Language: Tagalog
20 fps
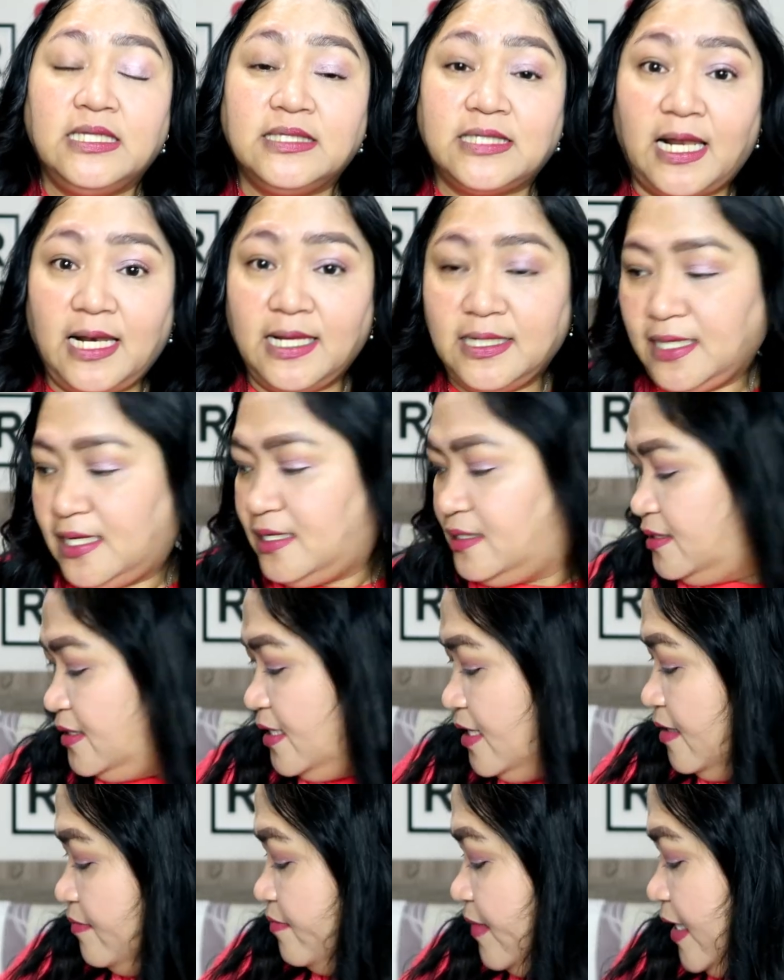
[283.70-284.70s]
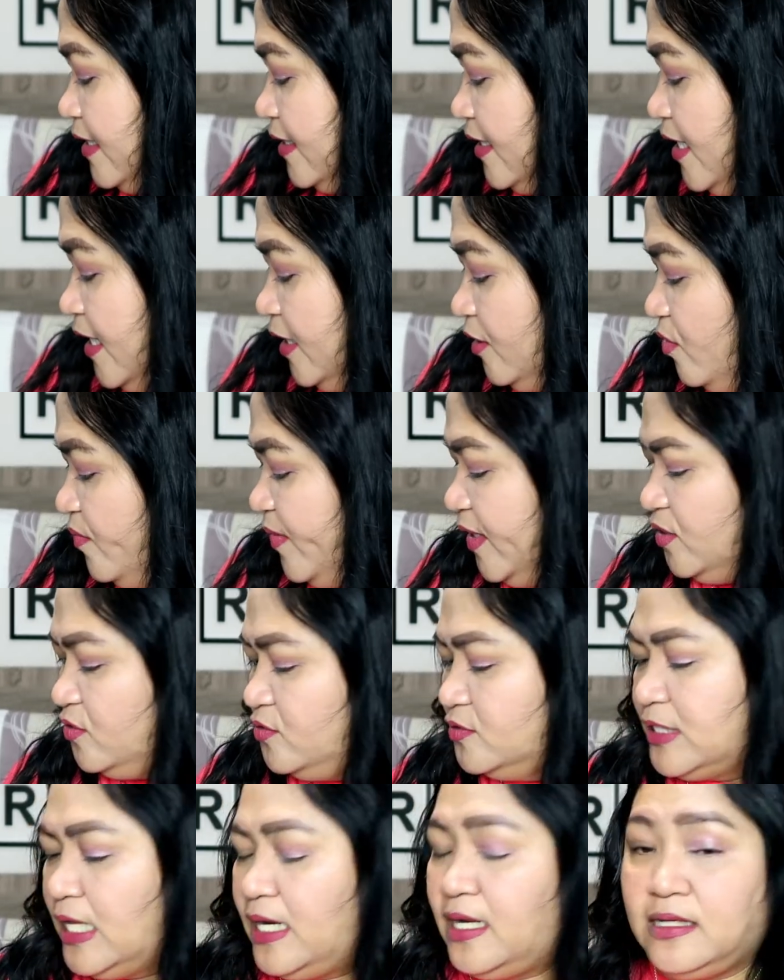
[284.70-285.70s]
Talagang, may
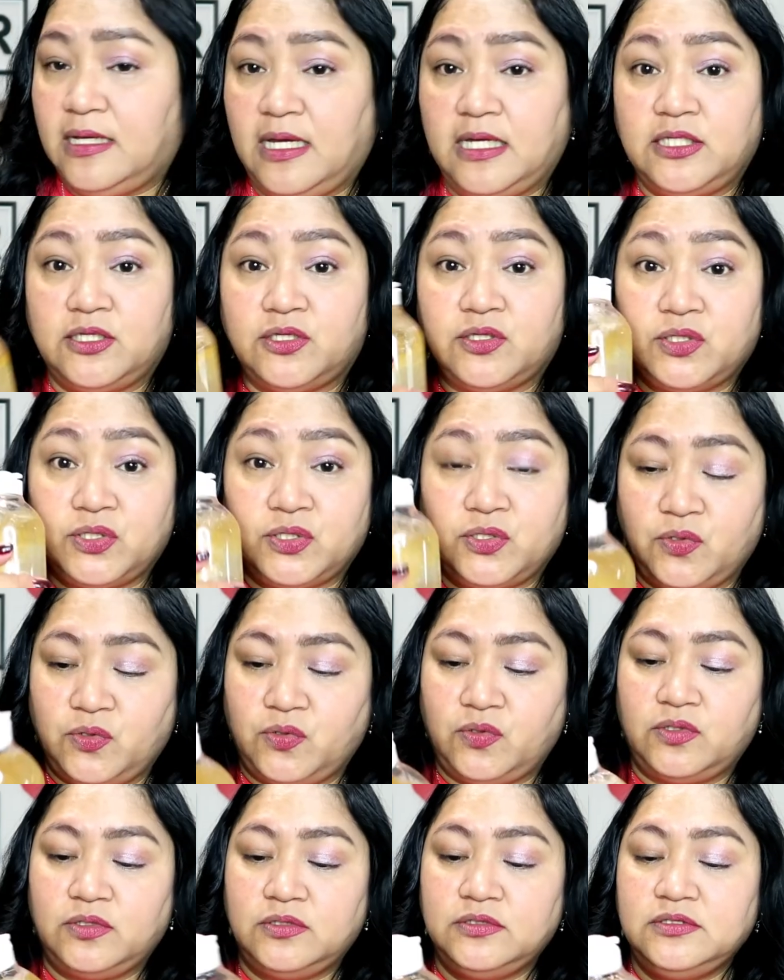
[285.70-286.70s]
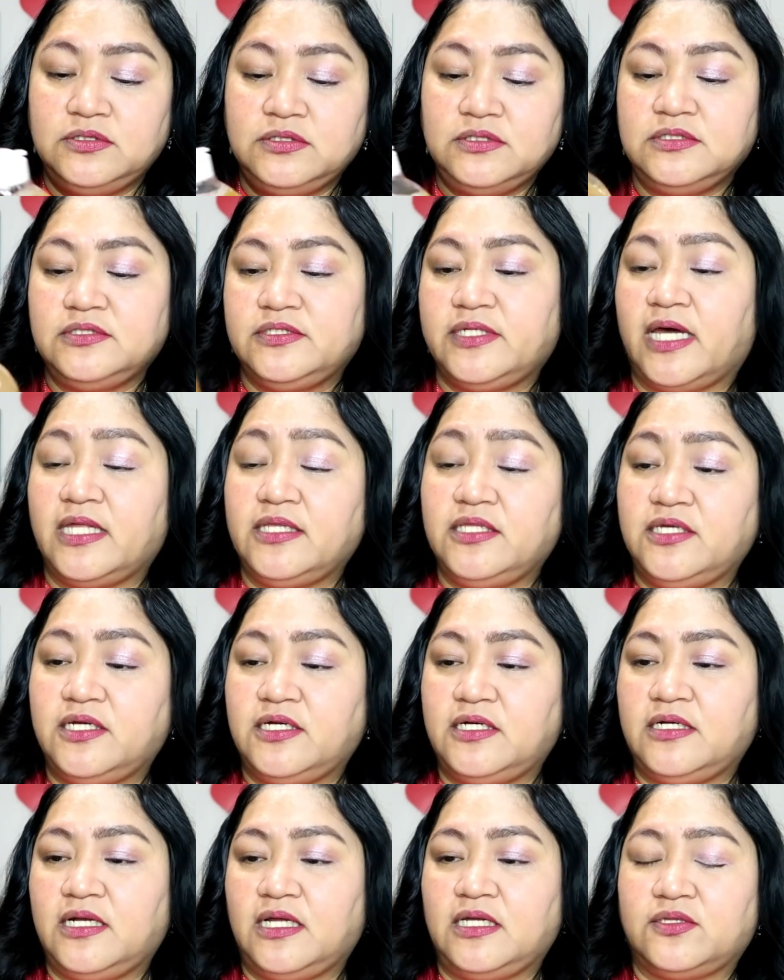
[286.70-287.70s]
recommend ko talaga itong
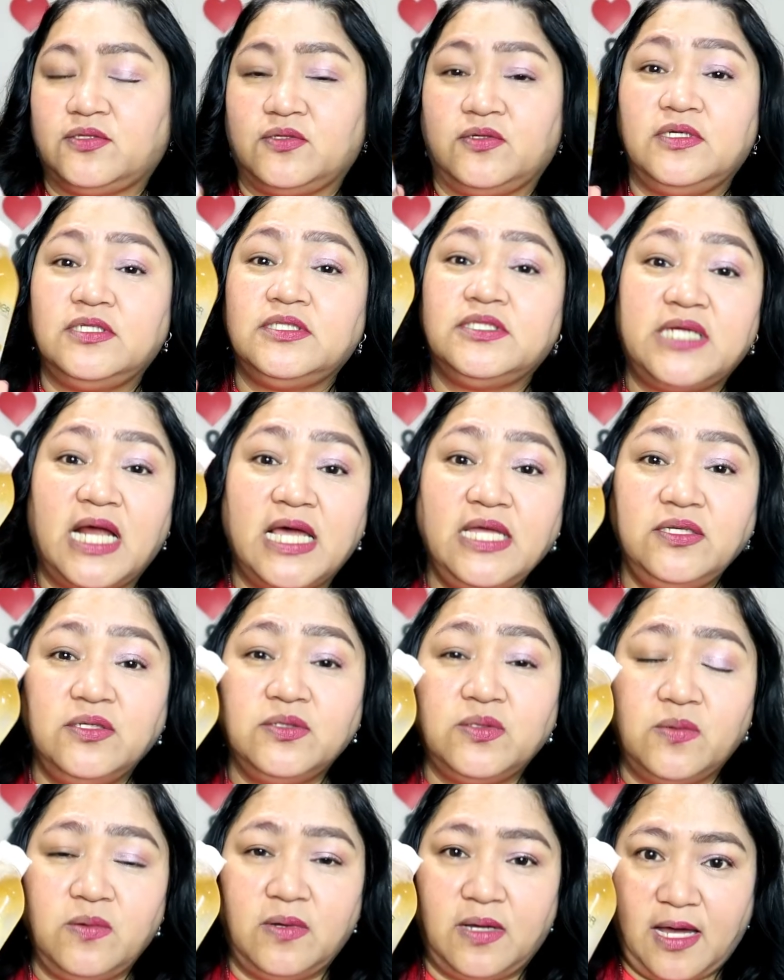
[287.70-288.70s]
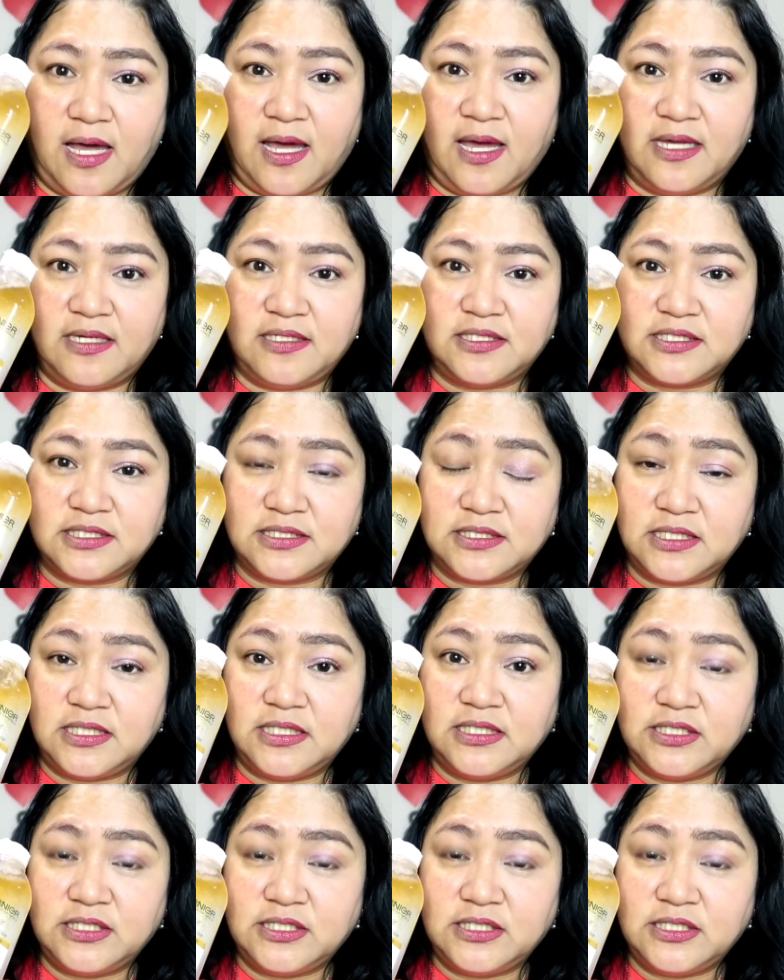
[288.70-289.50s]
Garnier na to. I-try nyo to guys.